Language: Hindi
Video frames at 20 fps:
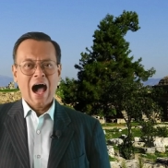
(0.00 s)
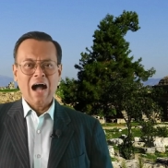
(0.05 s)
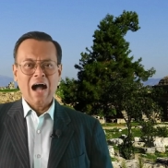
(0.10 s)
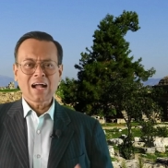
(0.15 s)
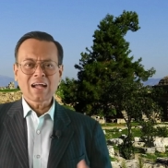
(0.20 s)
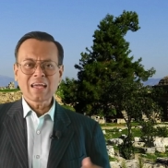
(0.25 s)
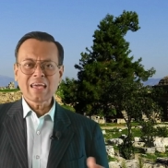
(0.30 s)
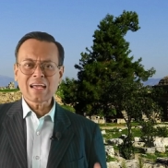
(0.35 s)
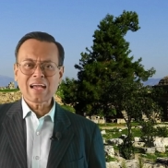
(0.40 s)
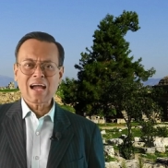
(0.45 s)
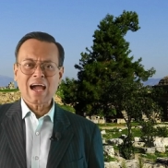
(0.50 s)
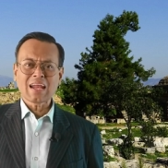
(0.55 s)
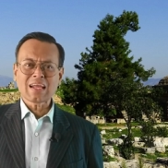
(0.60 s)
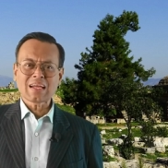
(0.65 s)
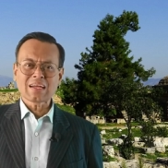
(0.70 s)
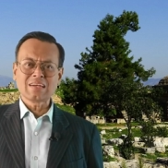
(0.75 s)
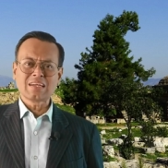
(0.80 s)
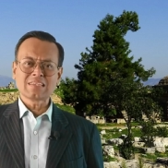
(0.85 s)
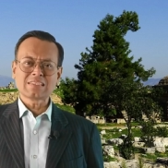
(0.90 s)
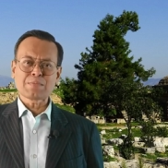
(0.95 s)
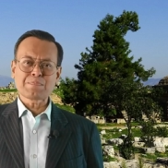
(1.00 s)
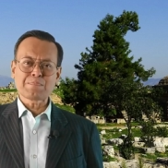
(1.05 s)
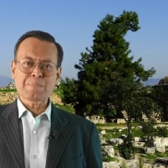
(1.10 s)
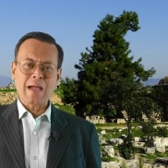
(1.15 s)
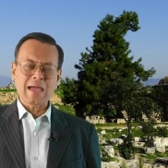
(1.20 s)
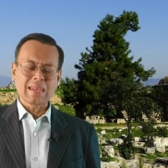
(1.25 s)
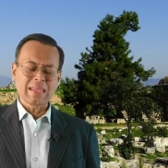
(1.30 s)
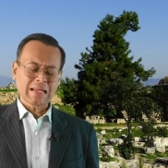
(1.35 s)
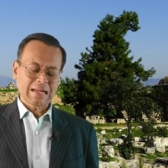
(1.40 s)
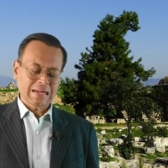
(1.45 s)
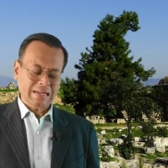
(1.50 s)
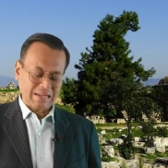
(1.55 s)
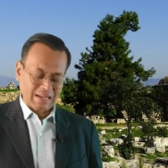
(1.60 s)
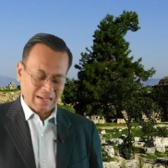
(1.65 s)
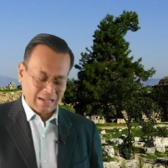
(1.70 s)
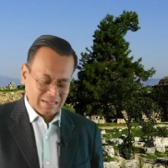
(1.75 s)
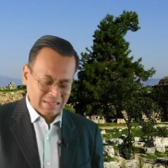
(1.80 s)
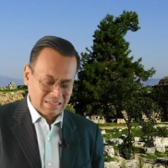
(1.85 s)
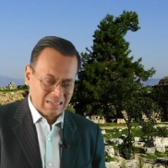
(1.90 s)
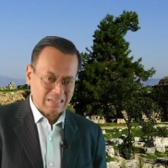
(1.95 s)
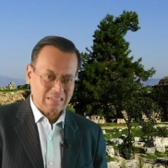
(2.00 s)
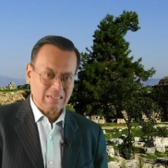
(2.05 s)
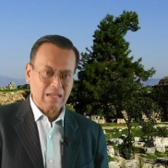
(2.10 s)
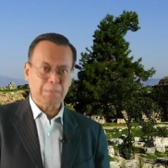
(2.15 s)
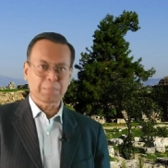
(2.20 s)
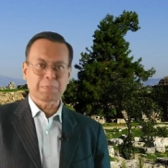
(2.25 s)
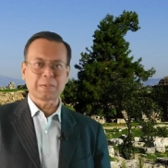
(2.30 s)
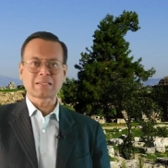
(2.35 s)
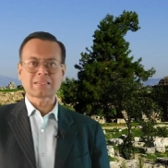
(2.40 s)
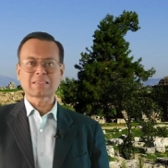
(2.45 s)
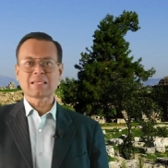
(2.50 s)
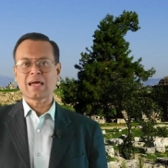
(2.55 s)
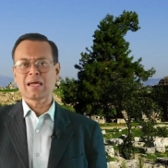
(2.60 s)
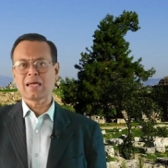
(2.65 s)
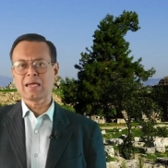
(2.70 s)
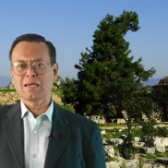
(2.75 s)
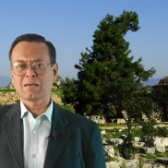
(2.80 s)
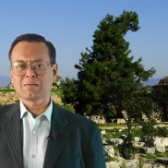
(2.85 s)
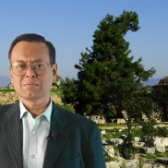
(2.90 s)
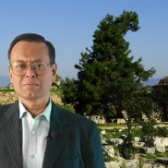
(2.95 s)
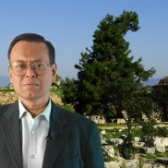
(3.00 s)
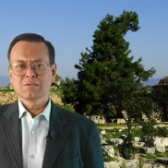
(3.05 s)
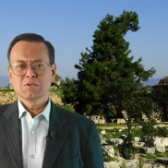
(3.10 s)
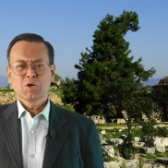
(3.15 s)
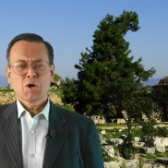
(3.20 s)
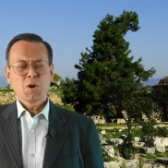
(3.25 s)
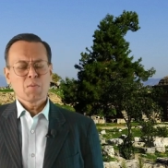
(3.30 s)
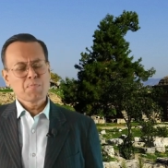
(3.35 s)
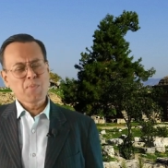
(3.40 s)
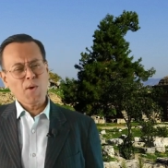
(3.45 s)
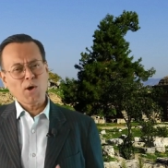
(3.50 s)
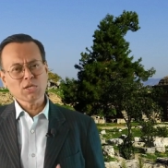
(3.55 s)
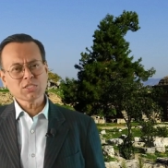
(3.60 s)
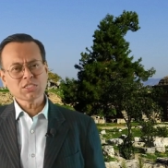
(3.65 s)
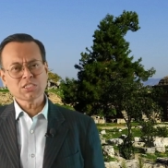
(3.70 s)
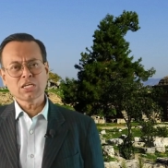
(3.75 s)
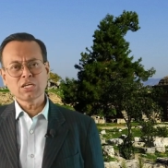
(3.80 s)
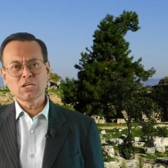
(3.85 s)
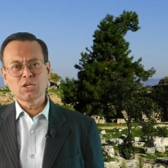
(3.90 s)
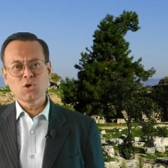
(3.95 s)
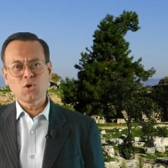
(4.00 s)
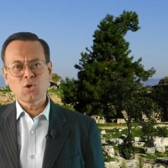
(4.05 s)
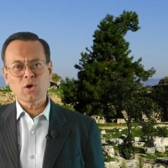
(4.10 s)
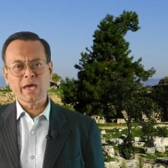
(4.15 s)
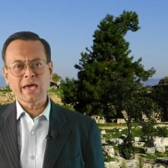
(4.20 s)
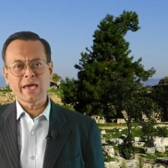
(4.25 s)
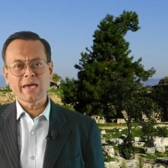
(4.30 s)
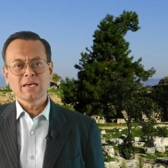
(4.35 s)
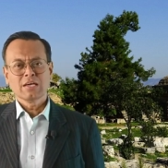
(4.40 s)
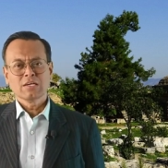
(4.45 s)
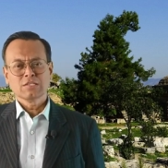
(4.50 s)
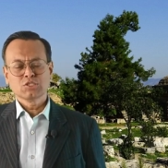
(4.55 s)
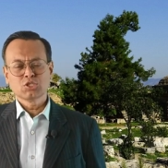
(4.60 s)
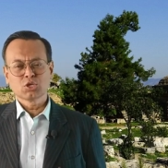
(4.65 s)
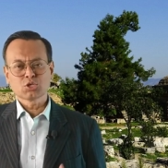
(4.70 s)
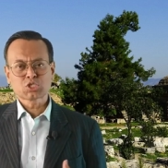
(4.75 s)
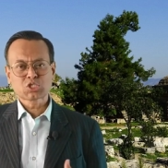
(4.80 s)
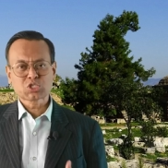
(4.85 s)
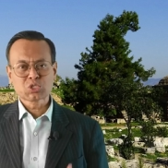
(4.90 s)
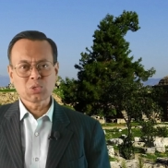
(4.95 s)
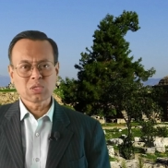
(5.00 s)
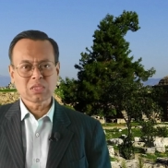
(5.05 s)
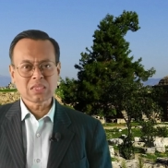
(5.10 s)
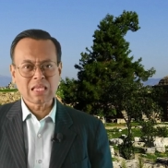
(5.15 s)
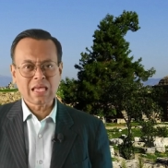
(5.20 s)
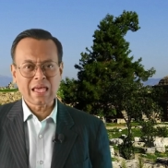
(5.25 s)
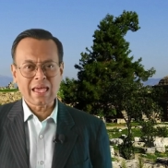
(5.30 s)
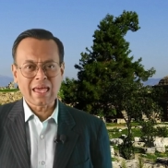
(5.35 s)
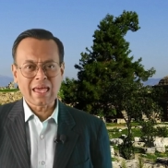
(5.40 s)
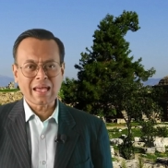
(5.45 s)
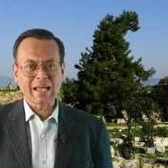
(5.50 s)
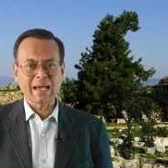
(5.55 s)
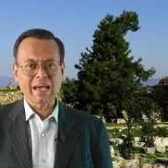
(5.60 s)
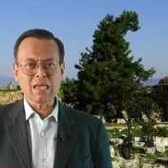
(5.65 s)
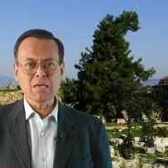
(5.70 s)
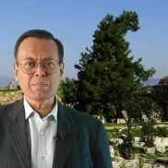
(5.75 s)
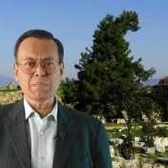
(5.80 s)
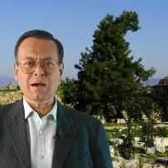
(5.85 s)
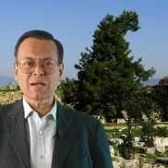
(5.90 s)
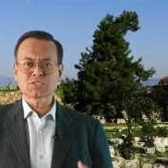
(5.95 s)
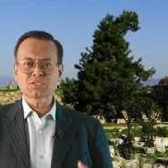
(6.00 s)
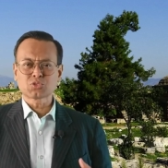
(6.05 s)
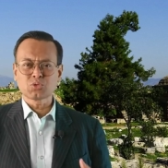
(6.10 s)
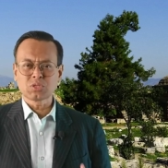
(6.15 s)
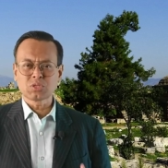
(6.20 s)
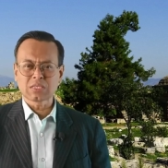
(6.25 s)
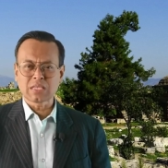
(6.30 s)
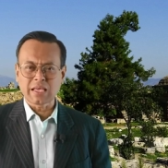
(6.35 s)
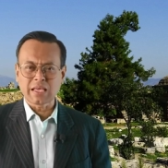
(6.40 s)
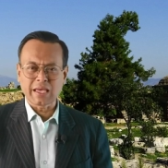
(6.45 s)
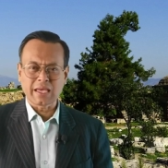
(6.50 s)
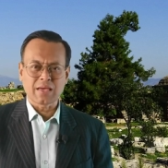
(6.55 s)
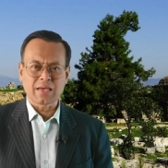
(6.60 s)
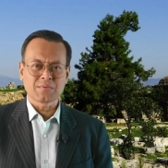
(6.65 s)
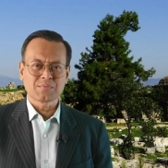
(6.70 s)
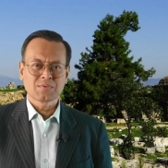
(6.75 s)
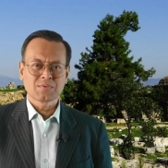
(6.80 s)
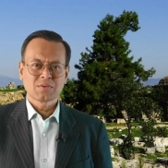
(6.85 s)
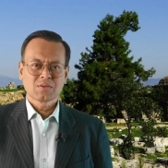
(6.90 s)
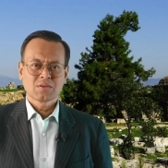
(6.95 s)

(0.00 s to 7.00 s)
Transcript: अंगीकार करने से पहले ग्रहण करना पड़ता है बहुत से लोग हैं जो सुनते हैं कई बार सुनते हैं